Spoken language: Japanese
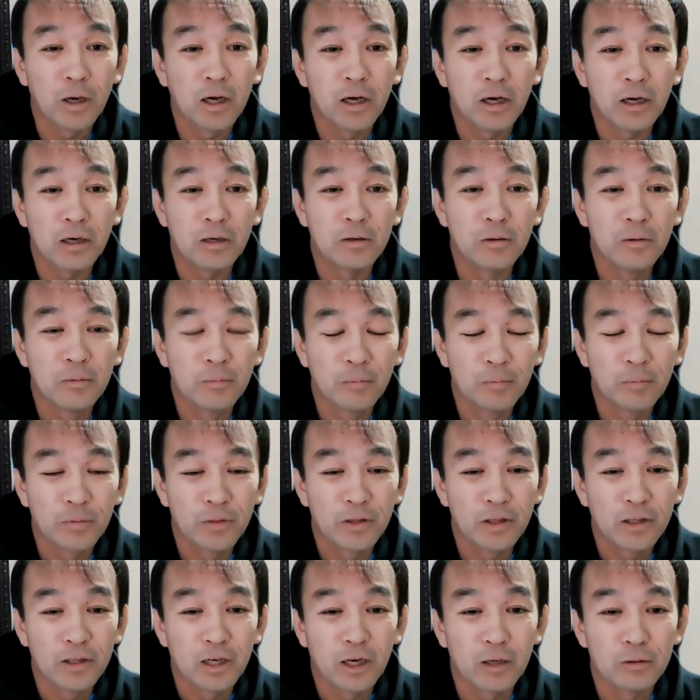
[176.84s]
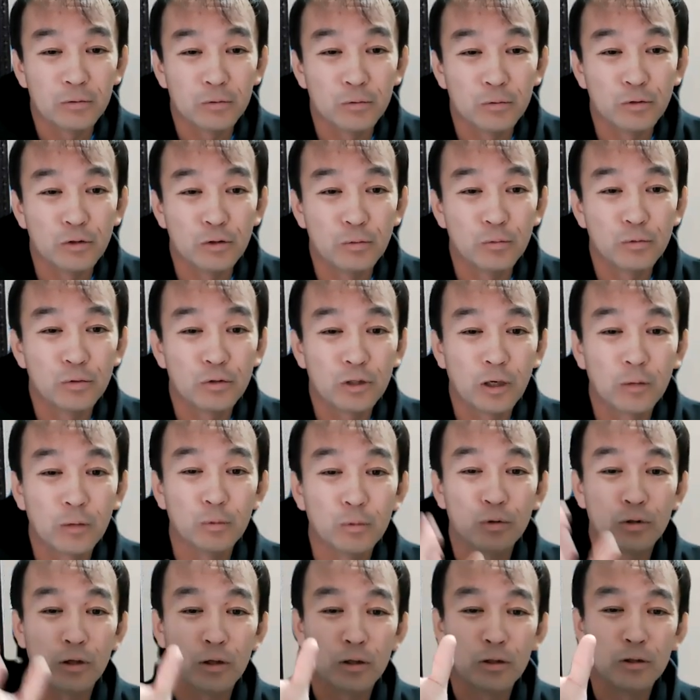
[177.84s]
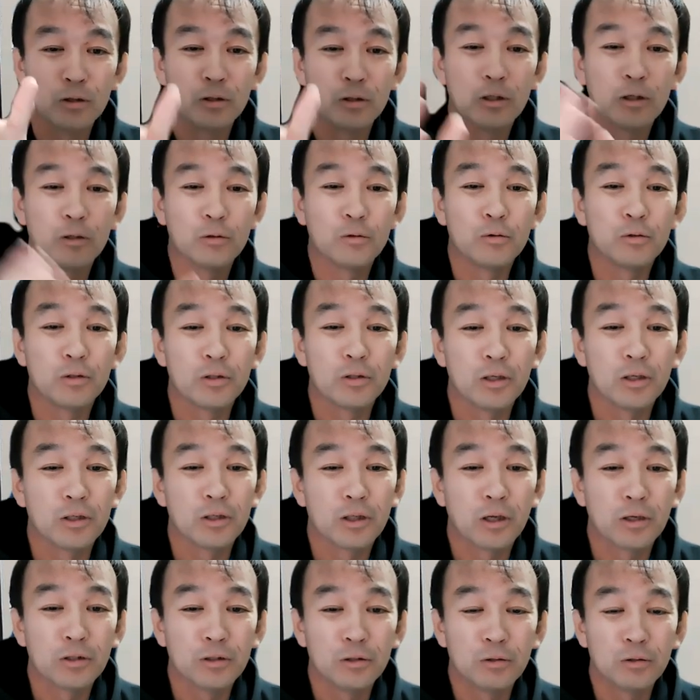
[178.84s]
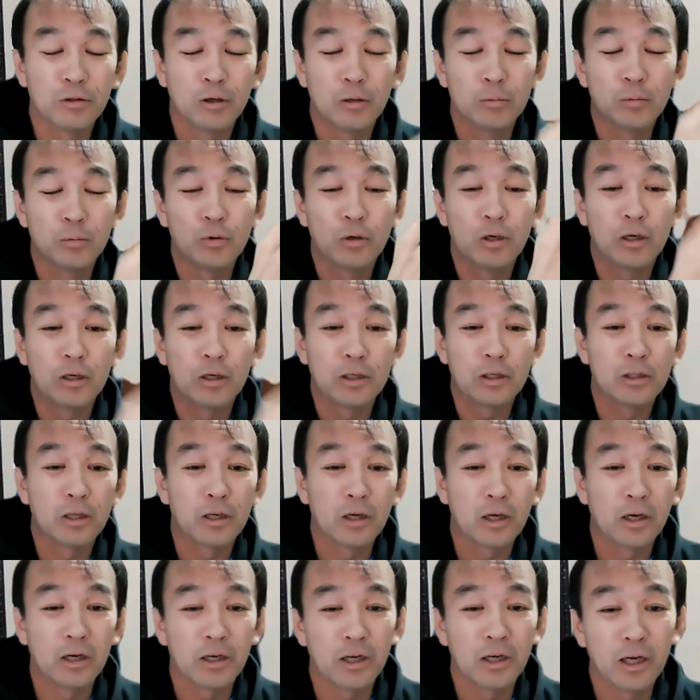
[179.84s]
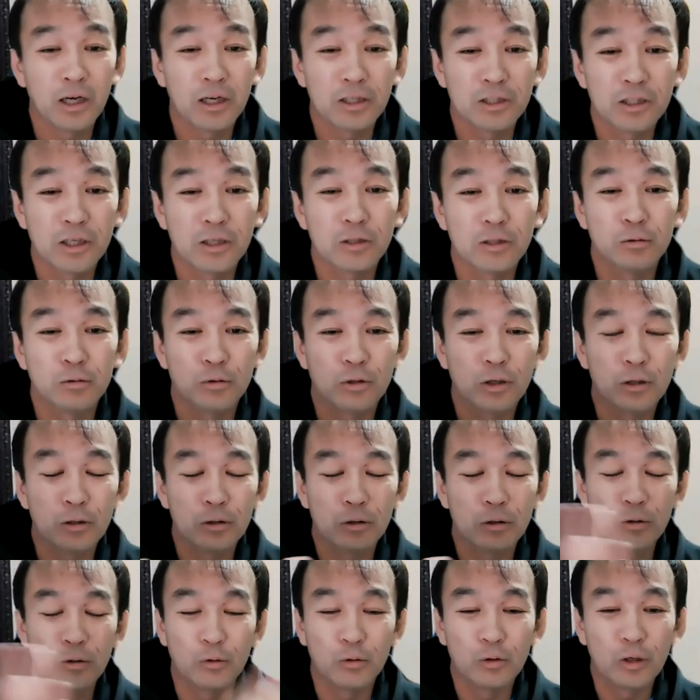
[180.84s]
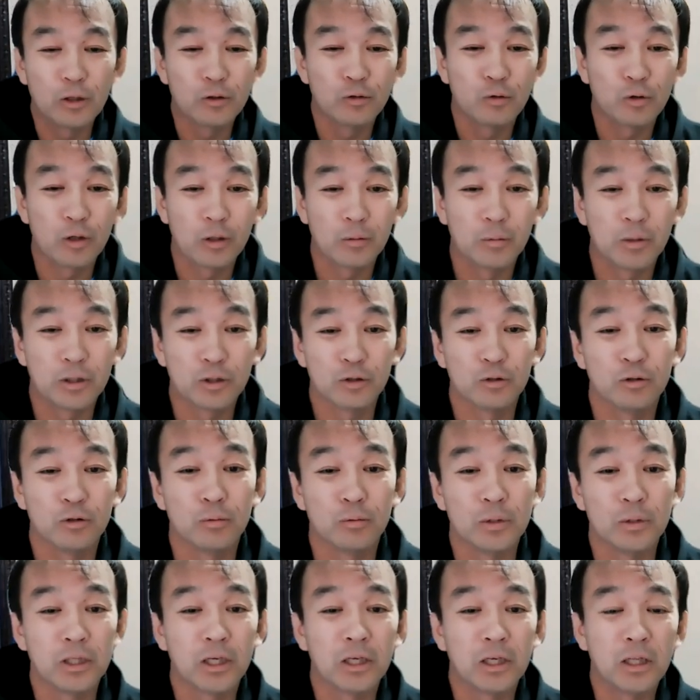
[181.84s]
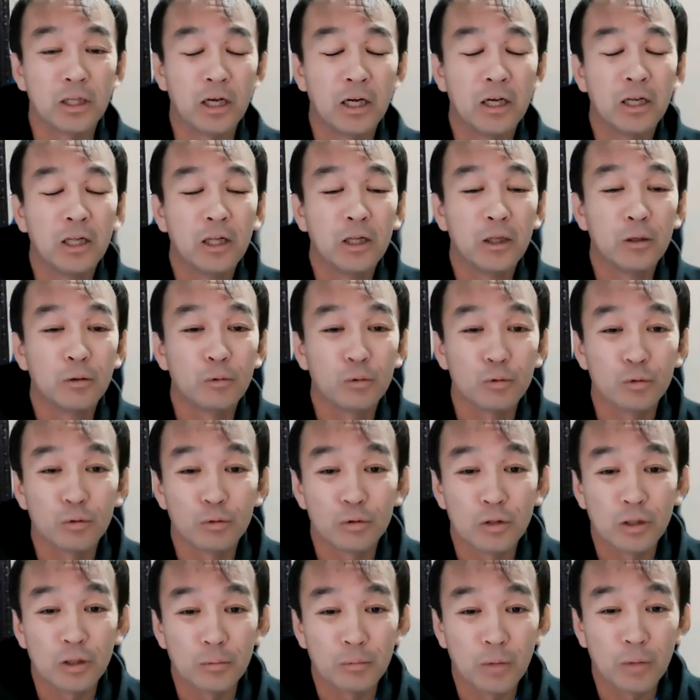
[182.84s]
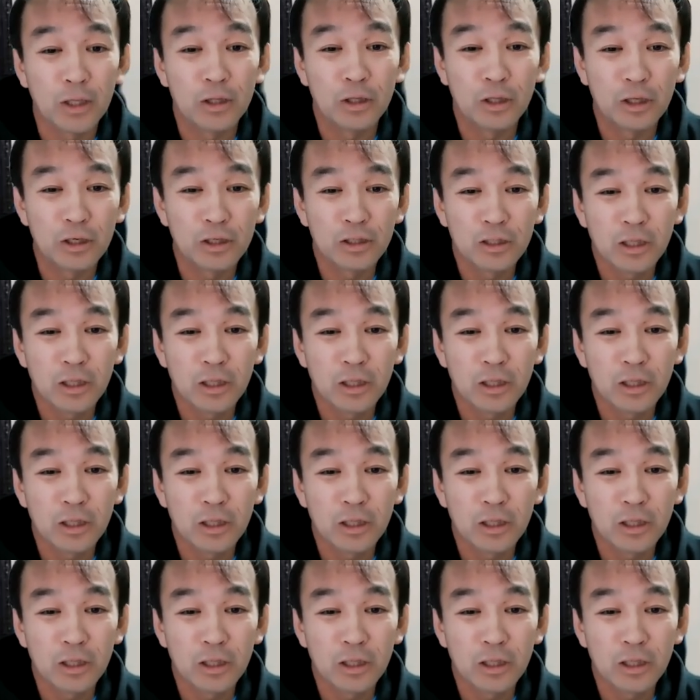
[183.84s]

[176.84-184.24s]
まあ、あの、自分のアポを先に入れといて、他人のアポが来たら、ああ、じゃあそれ避けときますよ、みたいなことって、まあ、で